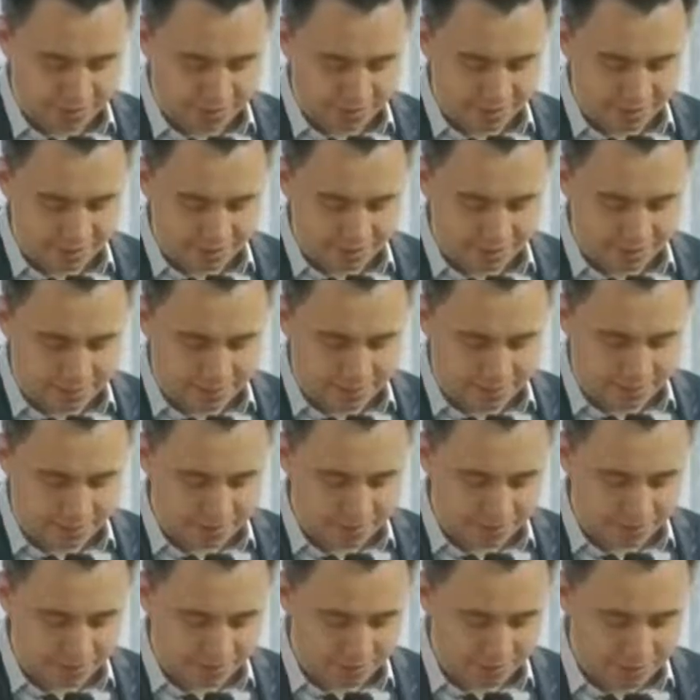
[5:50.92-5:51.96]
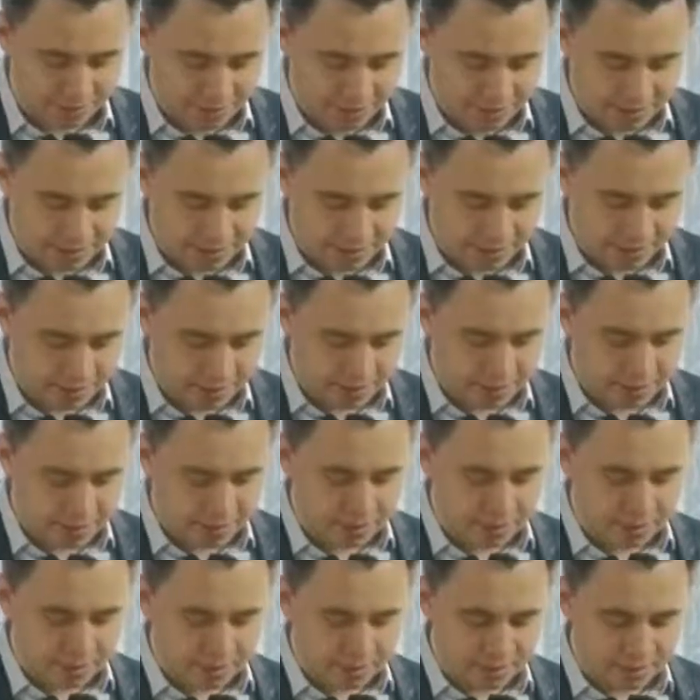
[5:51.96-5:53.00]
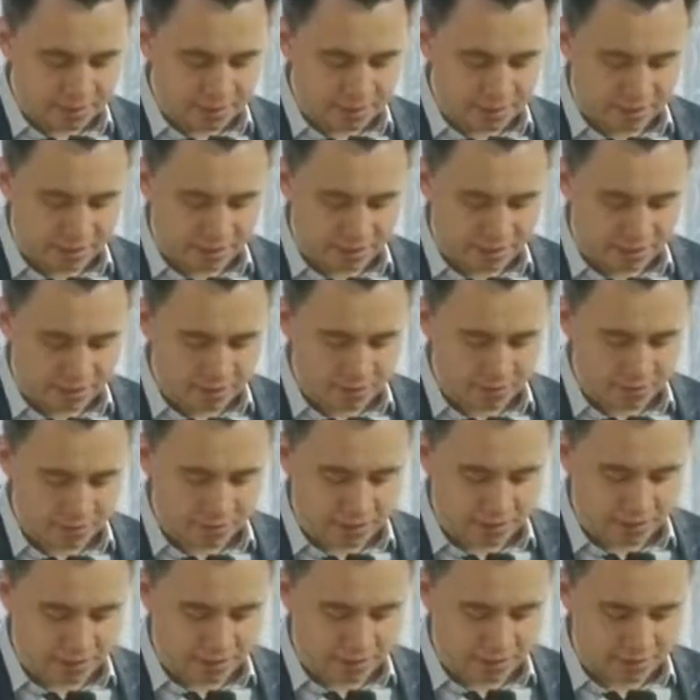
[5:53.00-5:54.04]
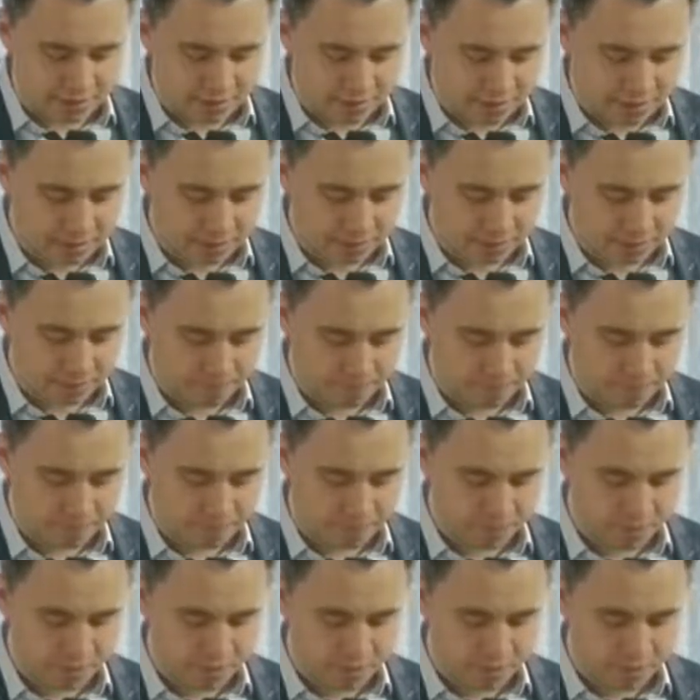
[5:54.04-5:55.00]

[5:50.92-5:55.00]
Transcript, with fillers: Und als er das gesagt hatte, zeigte er ihnen seine Hände und seine Seite.